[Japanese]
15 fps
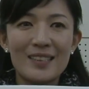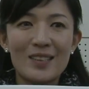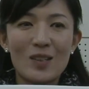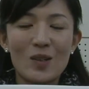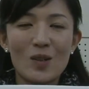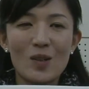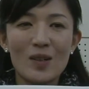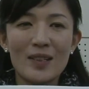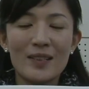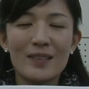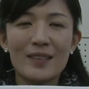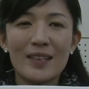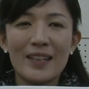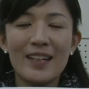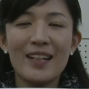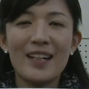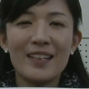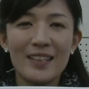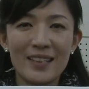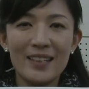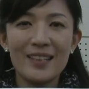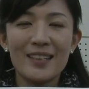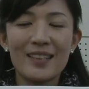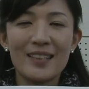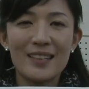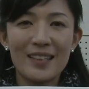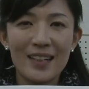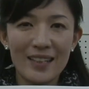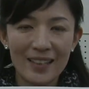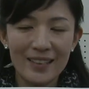こう彼らに
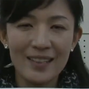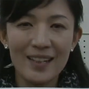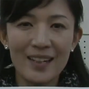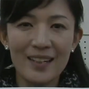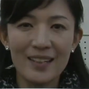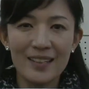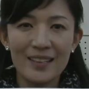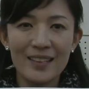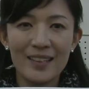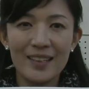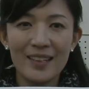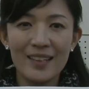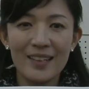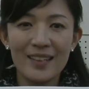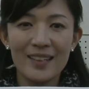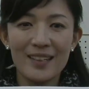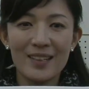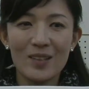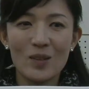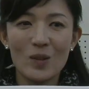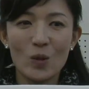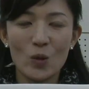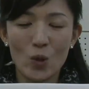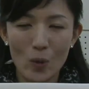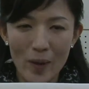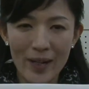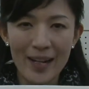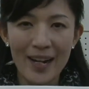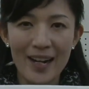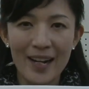かけた、えー、言
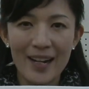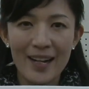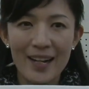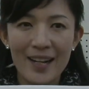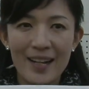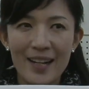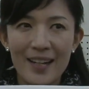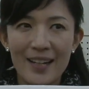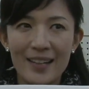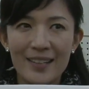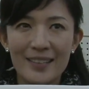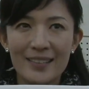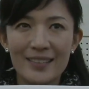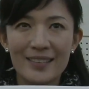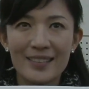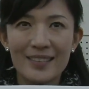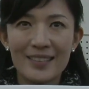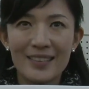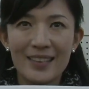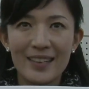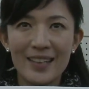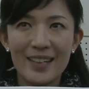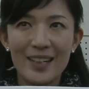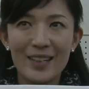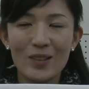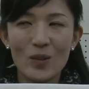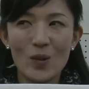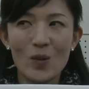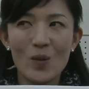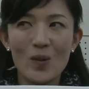葉が彼ら
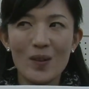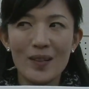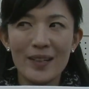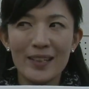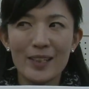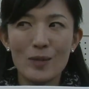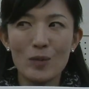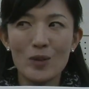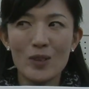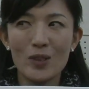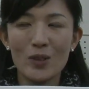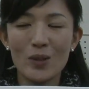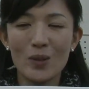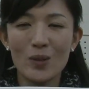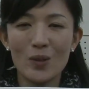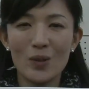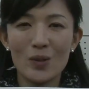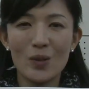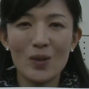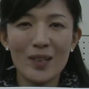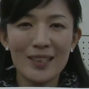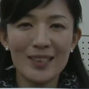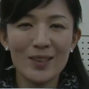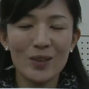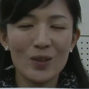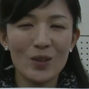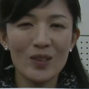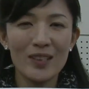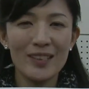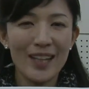の気持ちをこう動かすこ
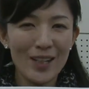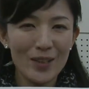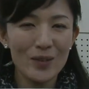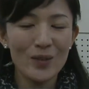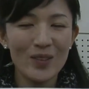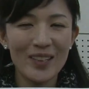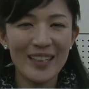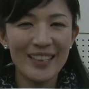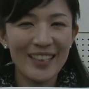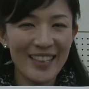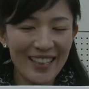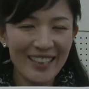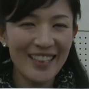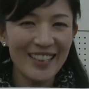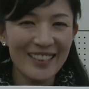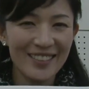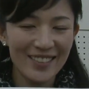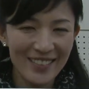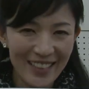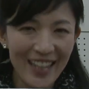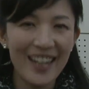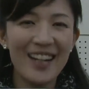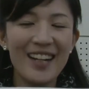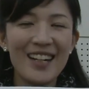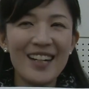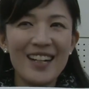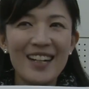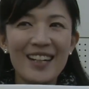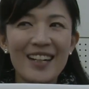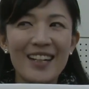とになるのかならないのか
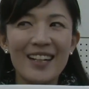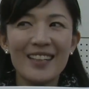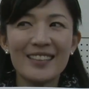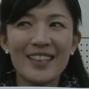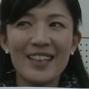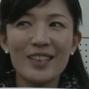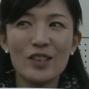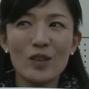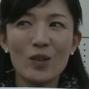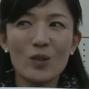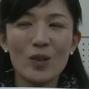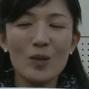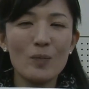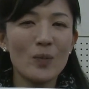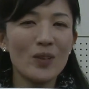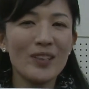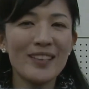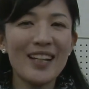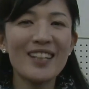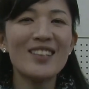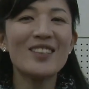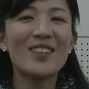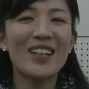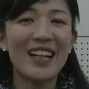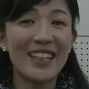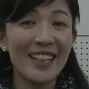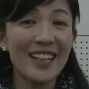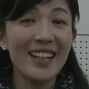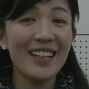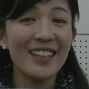えー、成長の一歩になるの
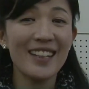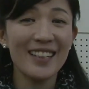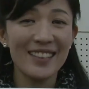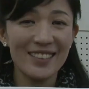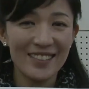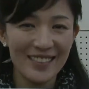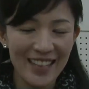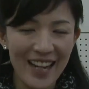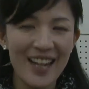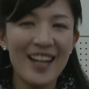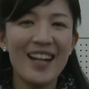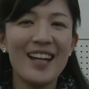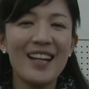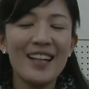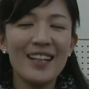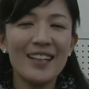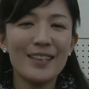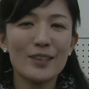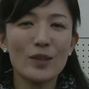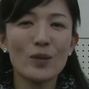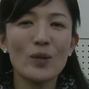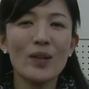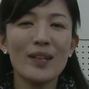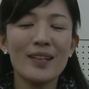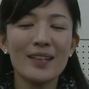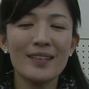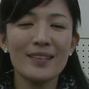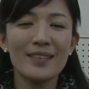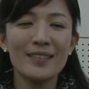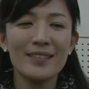かならないのか、えー、その
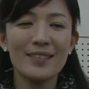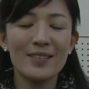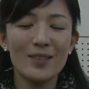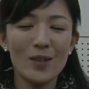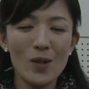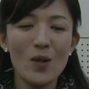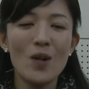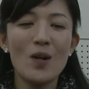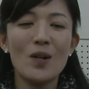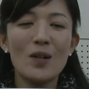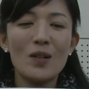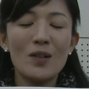辺をあ